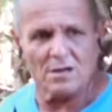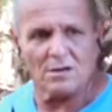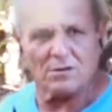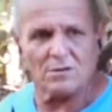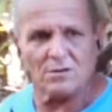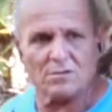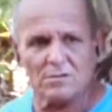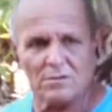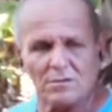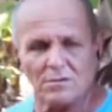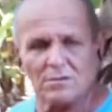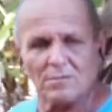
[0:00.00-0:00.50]

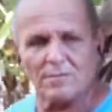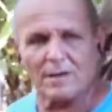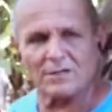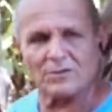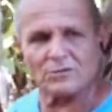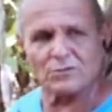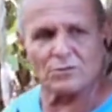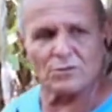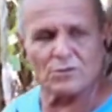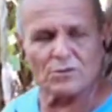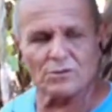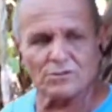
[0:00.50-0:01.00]
O
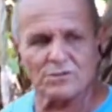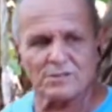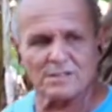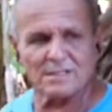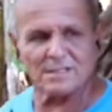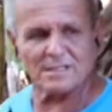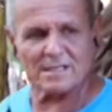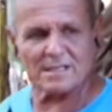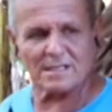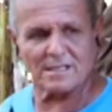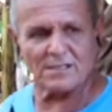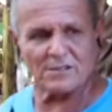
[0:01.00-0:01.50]
Mato Grosso já
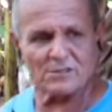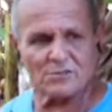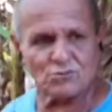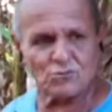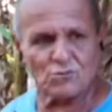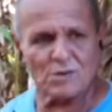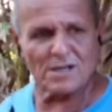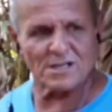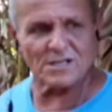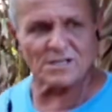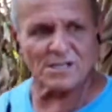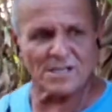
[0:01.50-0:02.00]
está aqui junto
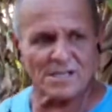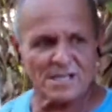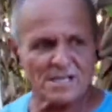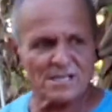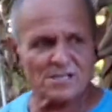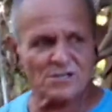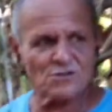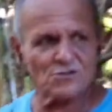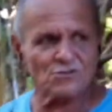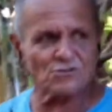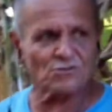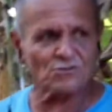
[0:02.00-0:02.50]
com a
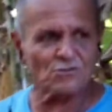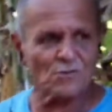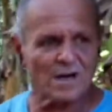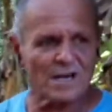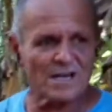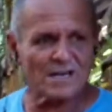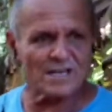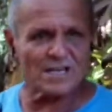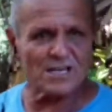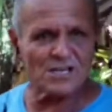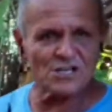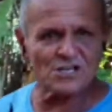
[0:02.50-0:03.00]
gente, junto com
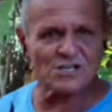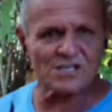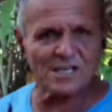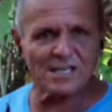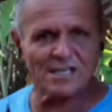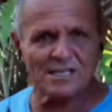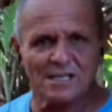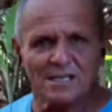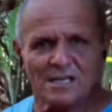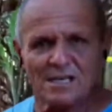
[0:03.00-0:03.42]
a Extra.